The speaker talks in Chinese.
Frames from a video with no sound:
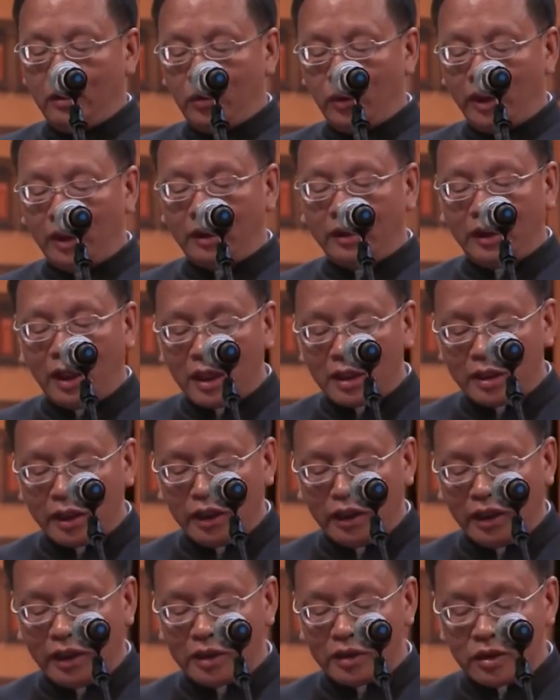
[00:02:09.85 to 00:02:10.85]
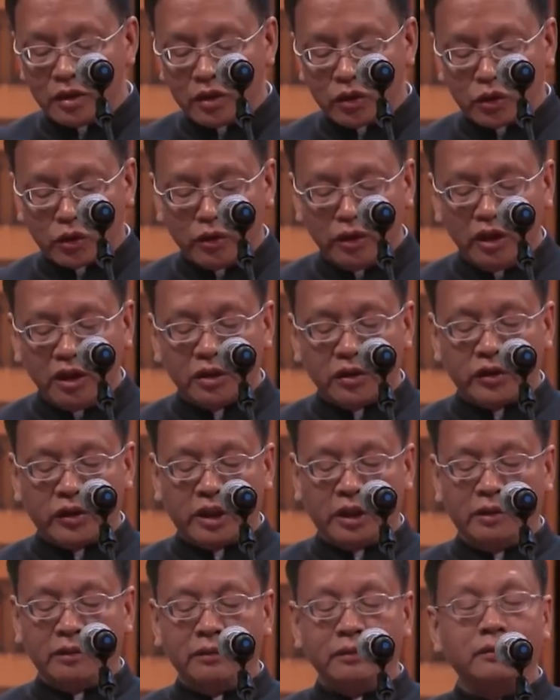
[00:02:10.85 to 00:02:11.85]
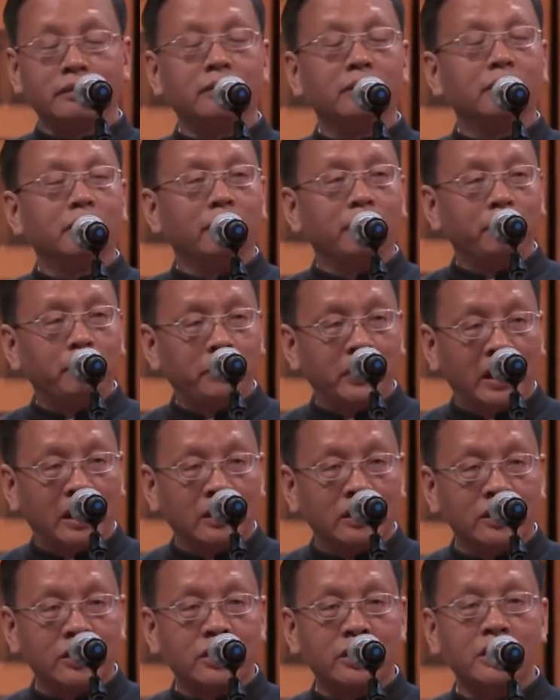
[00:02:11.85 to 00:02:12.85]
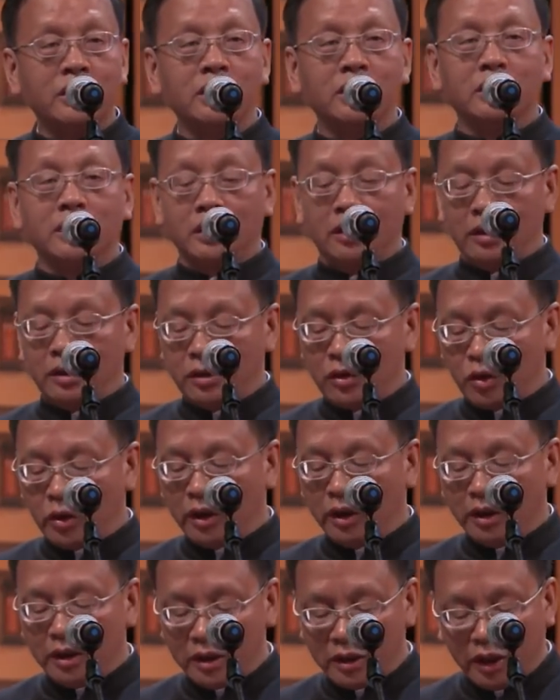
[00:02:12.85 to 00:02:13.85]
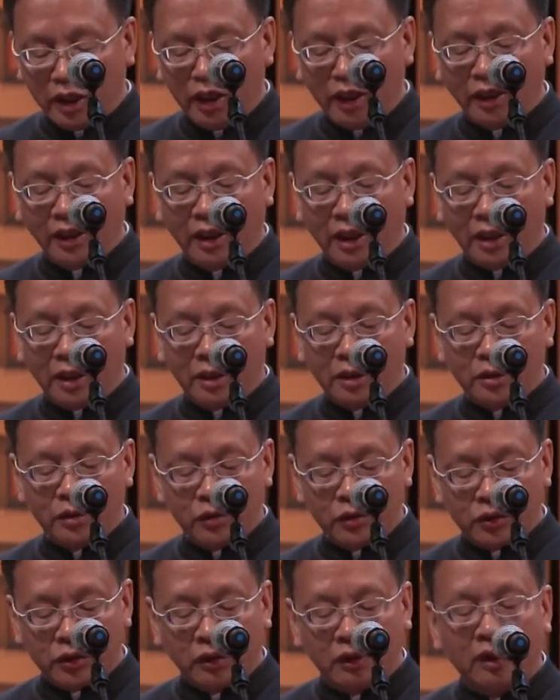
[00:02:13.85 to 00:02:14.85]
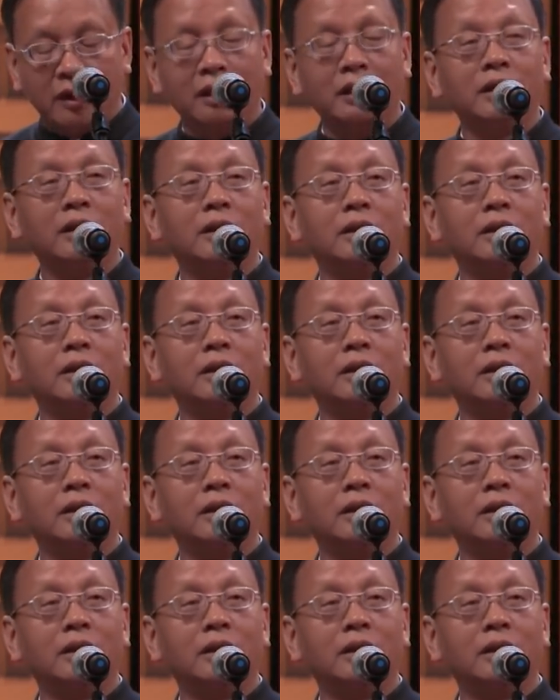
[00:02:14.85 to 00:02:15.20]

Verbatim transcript: 对大典的顺利举行表示最热烈的祝贺。